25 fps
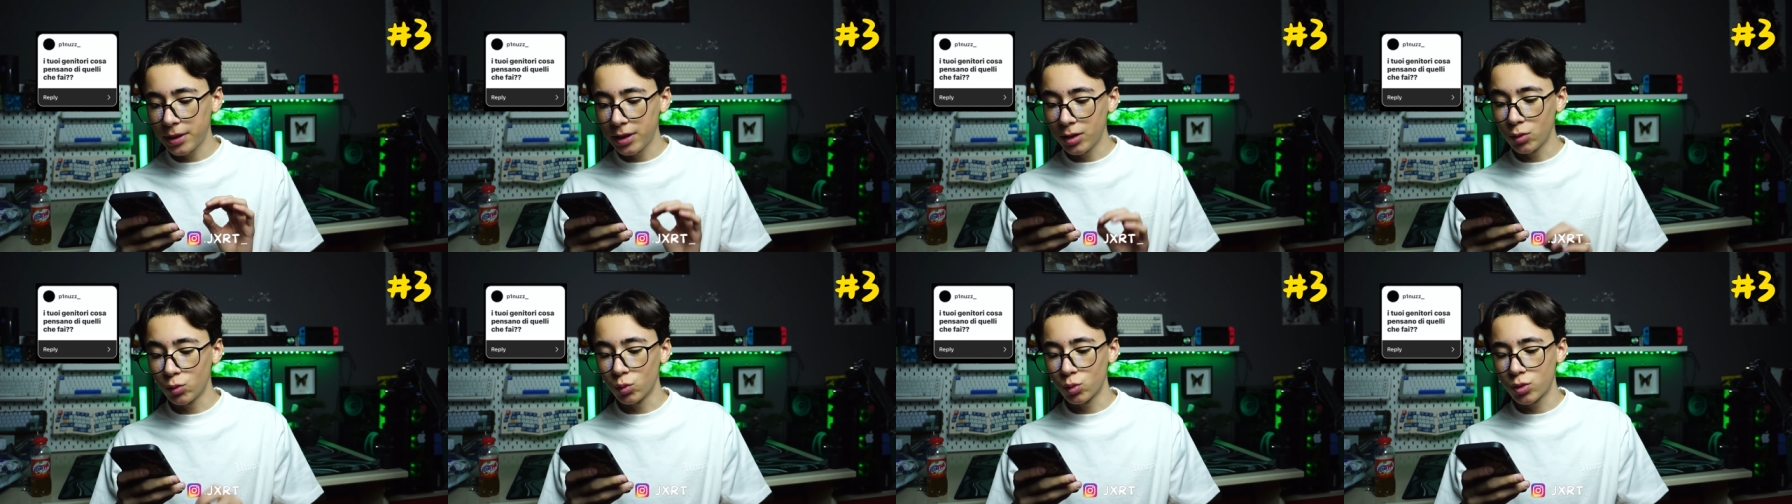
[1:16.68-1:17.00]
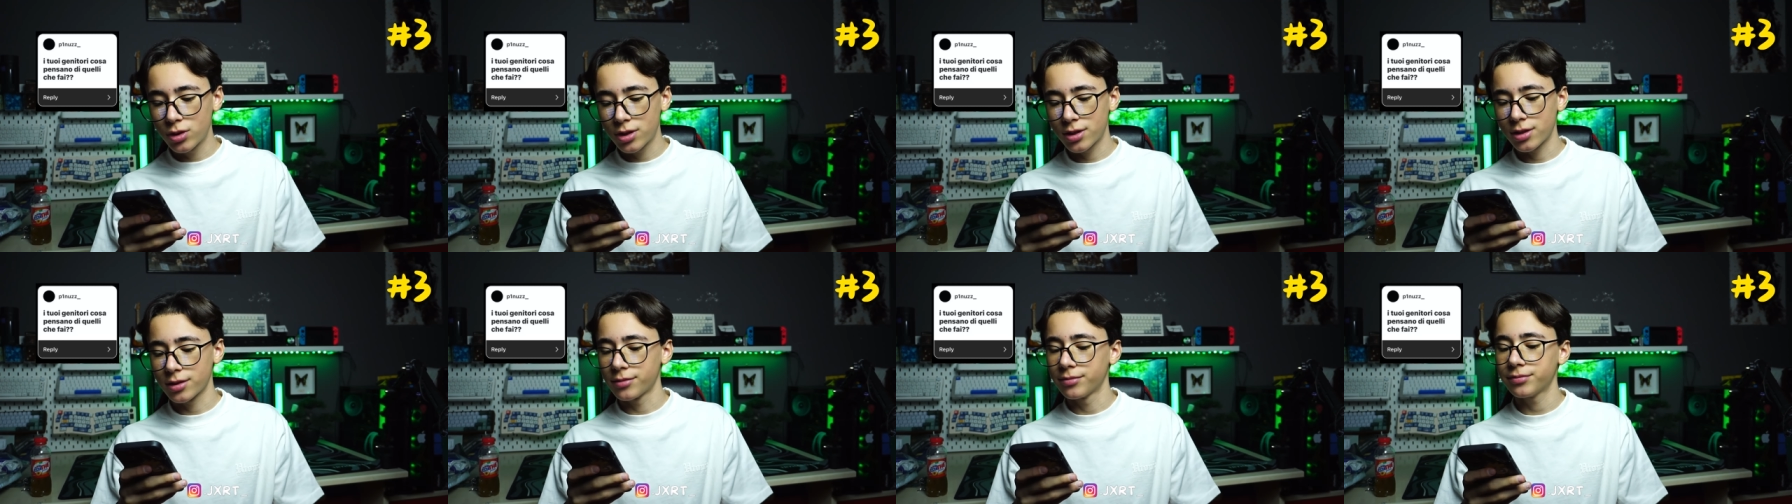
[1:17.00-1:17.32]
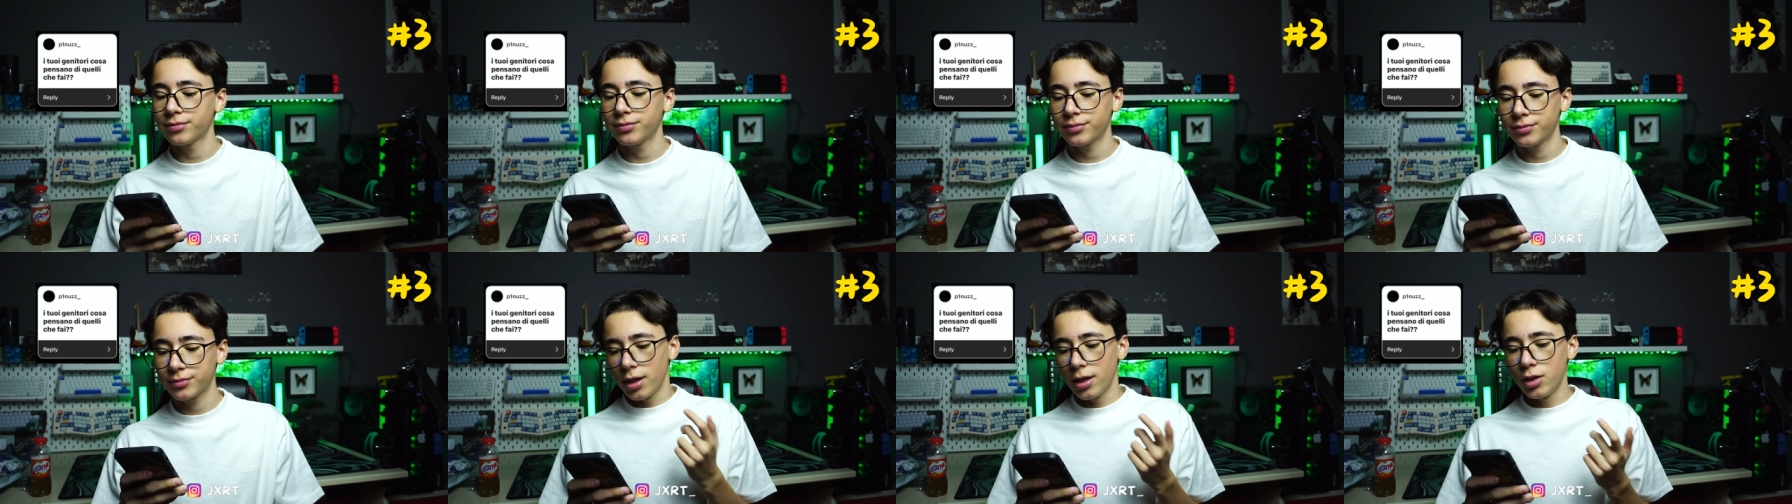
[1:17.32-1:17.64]

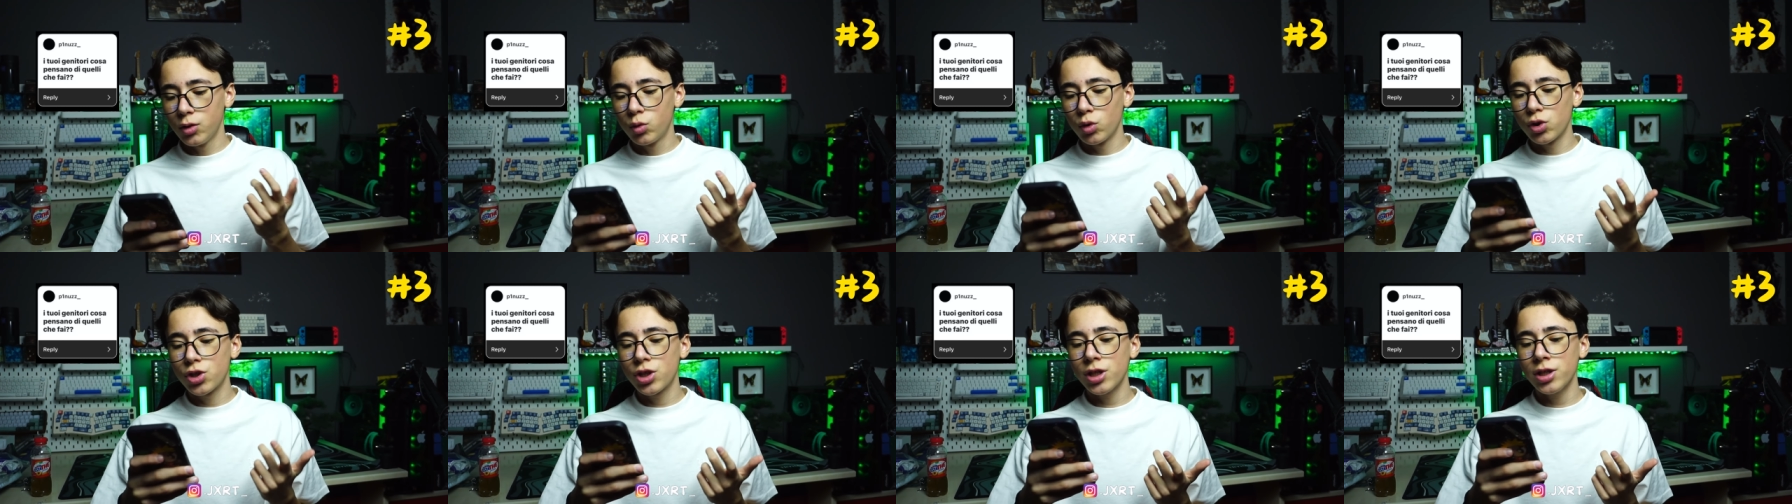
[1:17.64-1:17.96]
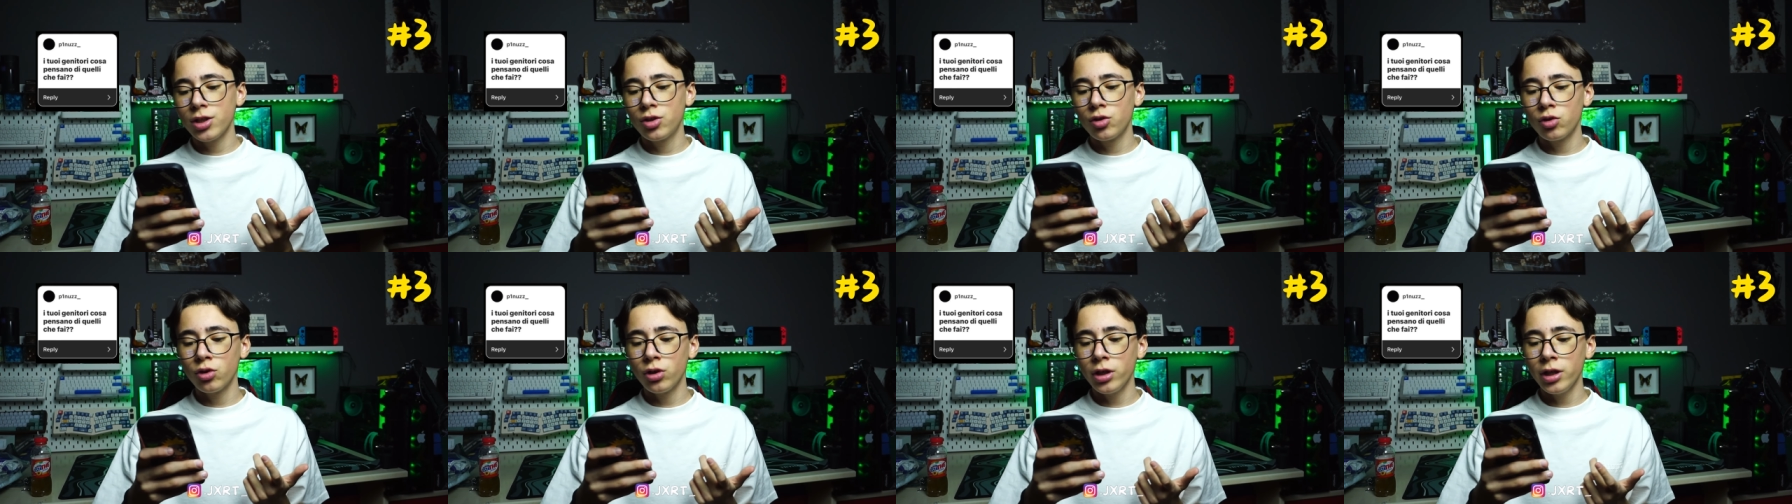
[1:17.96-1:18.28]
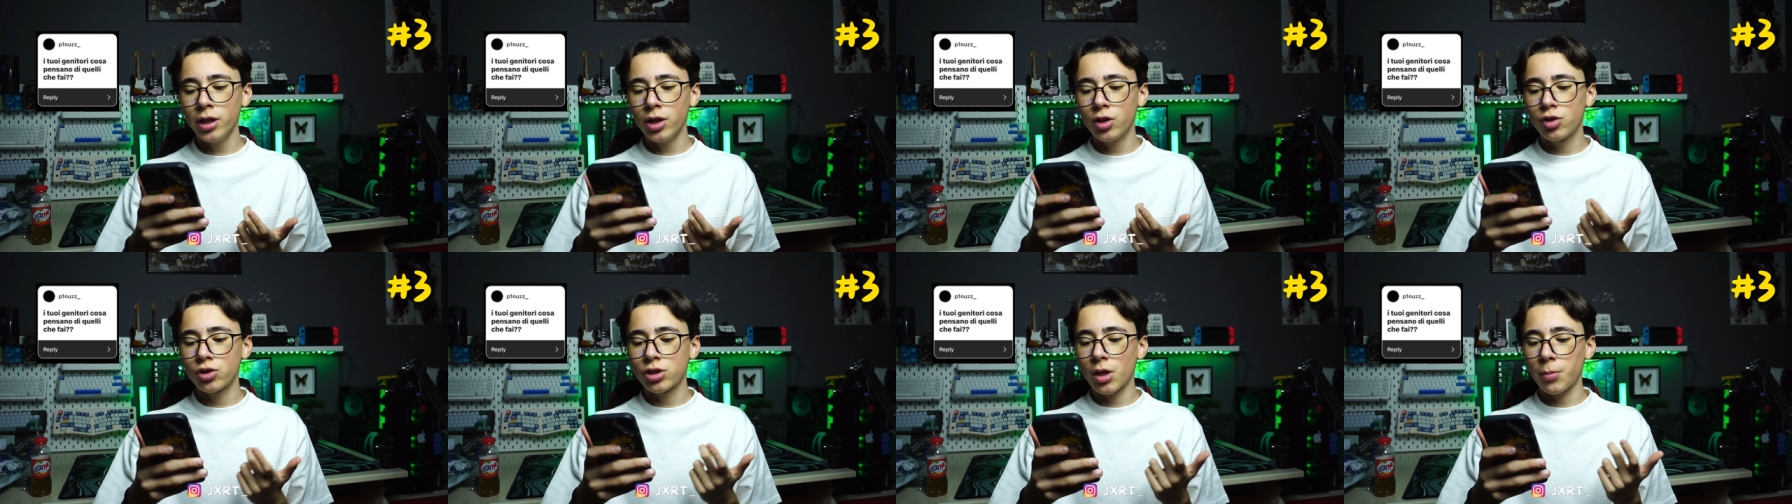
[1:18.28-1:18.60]
Peanuts. I tuoi
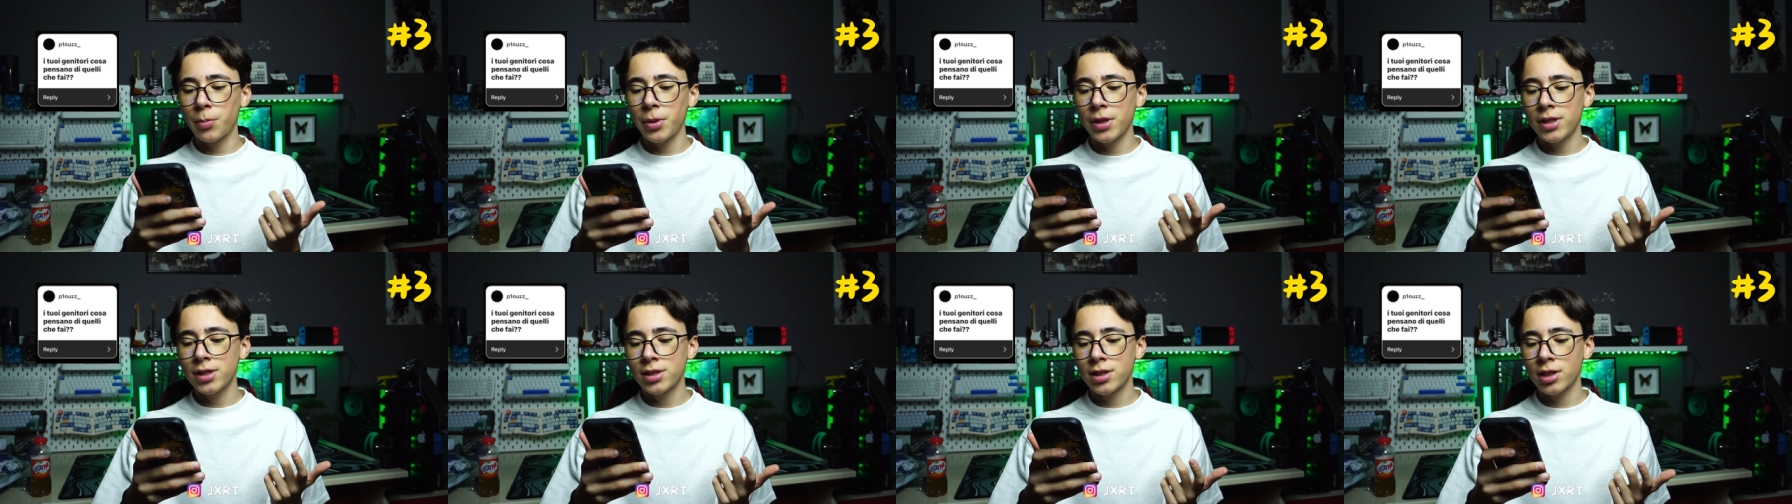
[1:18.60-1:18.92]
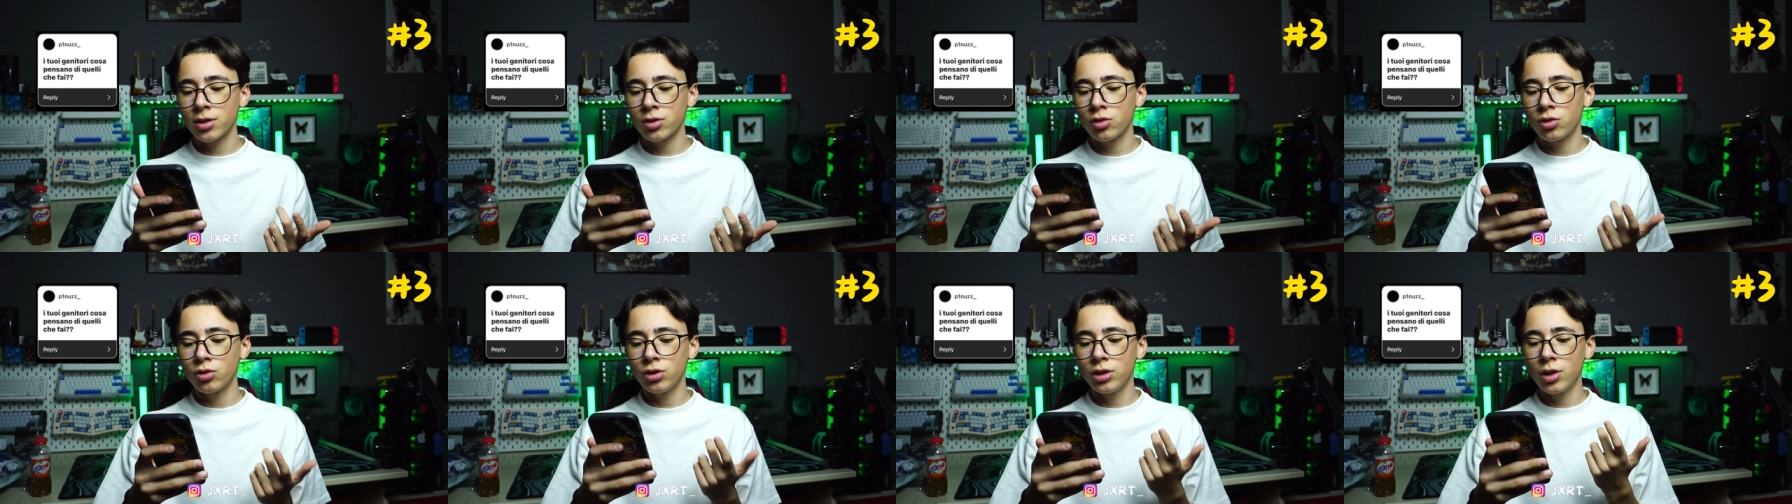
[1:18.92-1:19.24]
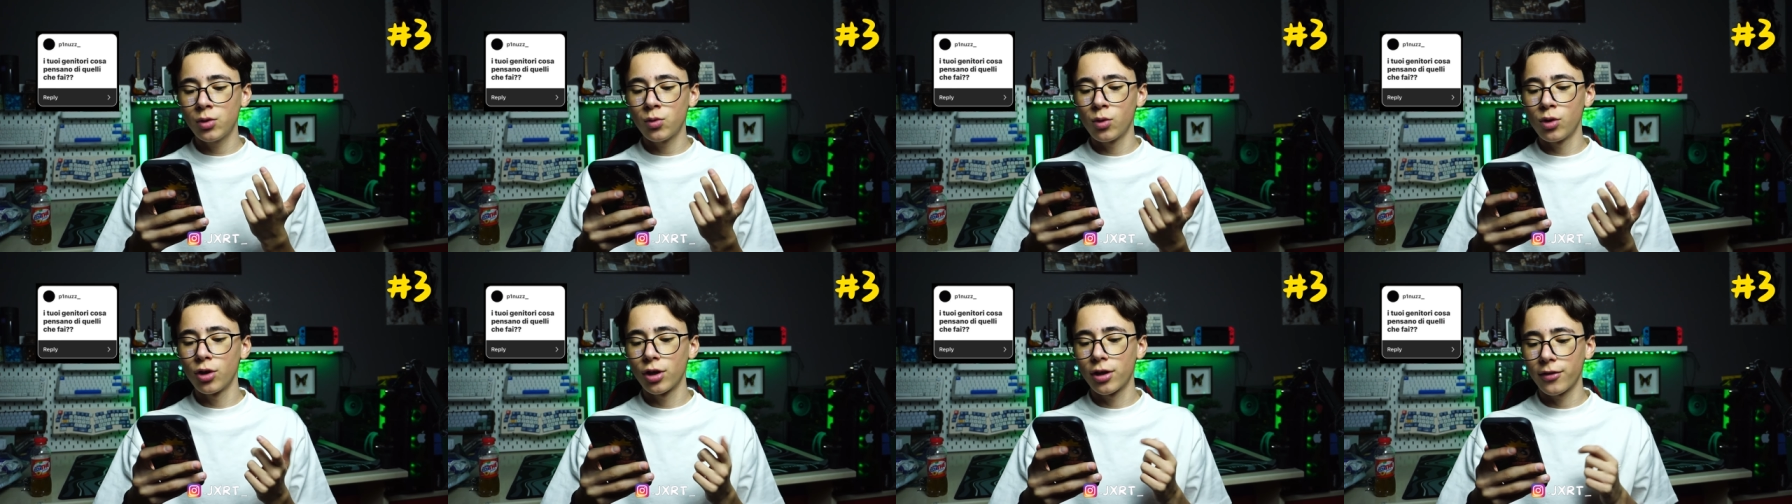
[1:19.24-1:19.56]
genitori cosa pensano
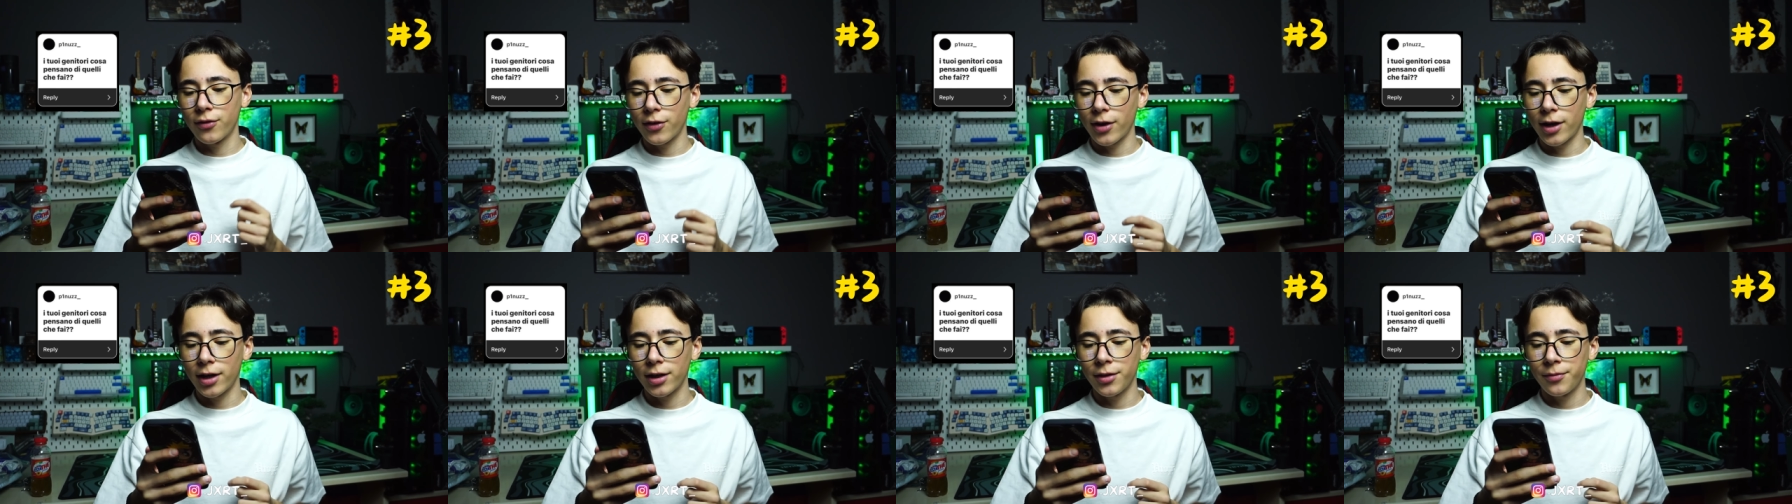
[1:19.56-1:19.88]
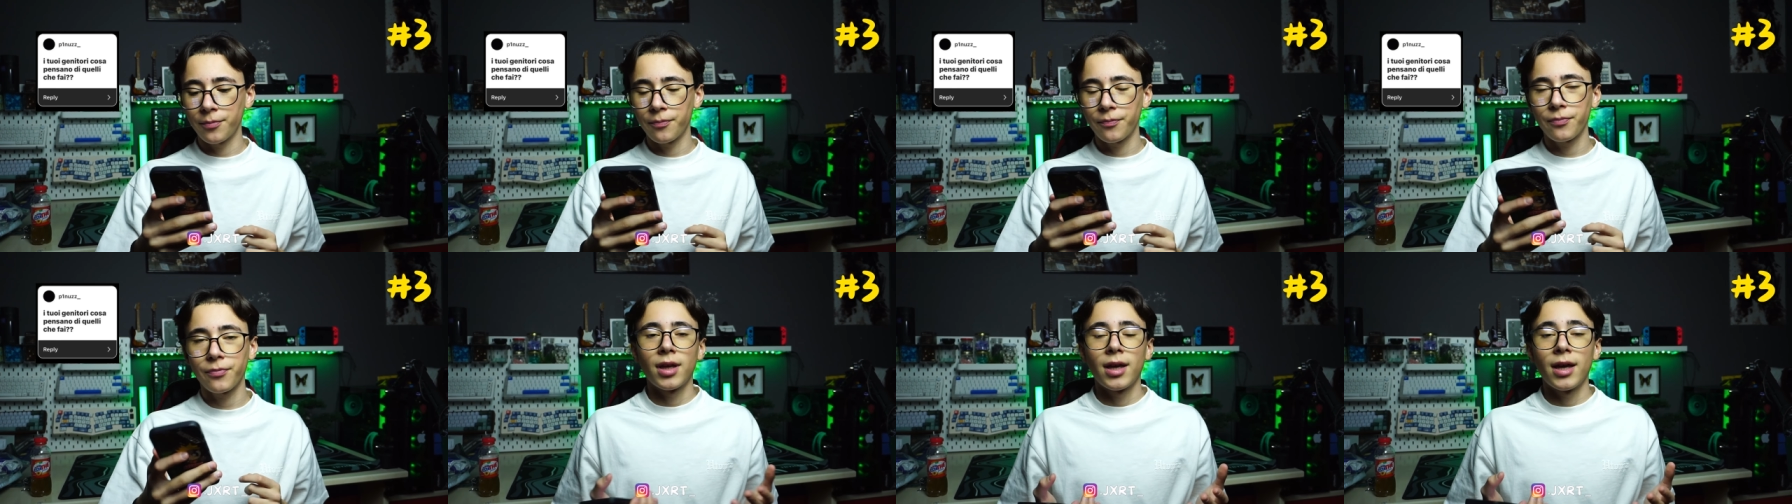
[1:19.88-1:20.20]
di quello che fai?